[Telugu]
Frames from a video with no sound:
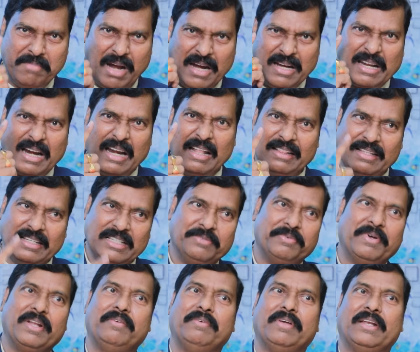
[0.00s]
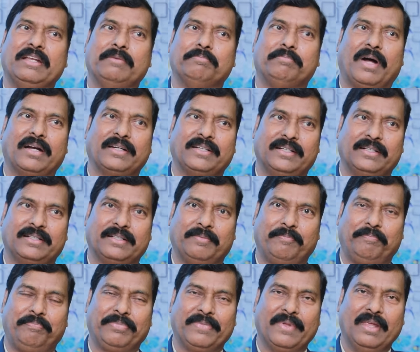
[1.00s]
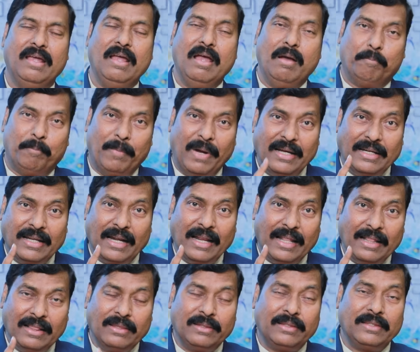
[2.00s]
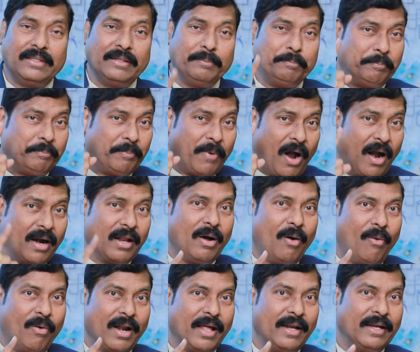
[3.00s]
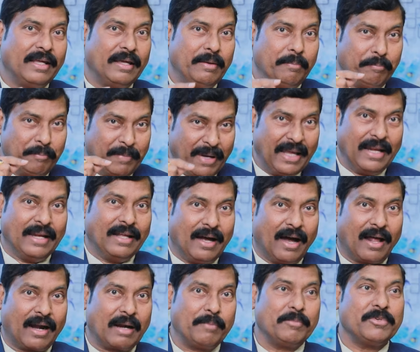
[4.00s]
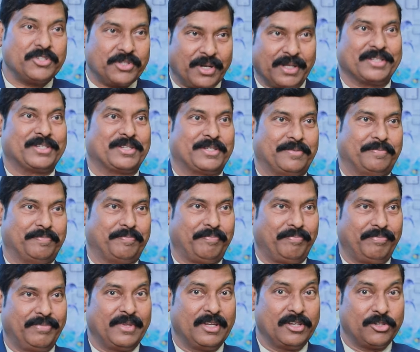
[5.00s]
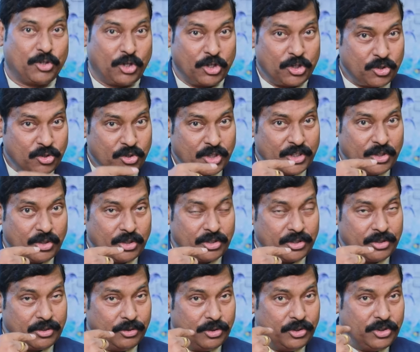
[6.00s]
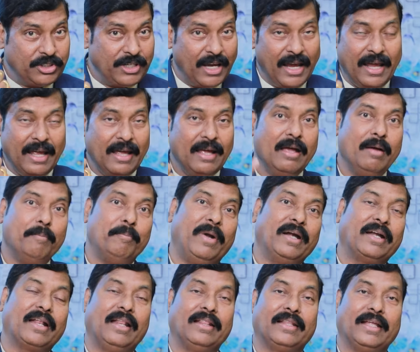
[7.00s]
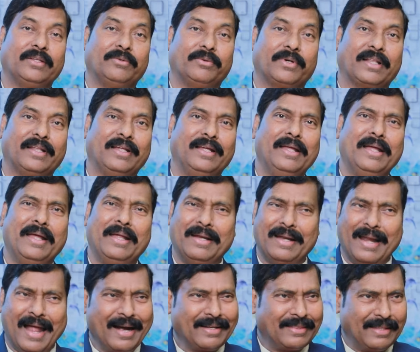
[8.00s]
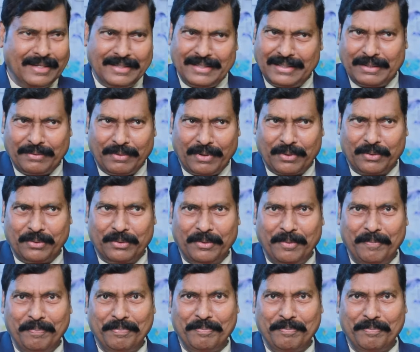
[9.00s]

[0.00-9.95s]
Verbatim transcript: మెంటల్ హెల్త్ ఈజ్ వెరీ వెరీ ఇంపార్టెంట్ మెంటల్ హెల్త్ పాడుకోవడానికి మెయిన్ కారణము స్ట్రెస్ స్ట్రెస్ నుంచే మెంటల్ హెల్త్ అయితే ఉండదు నాకు తెలిసినంత వరకు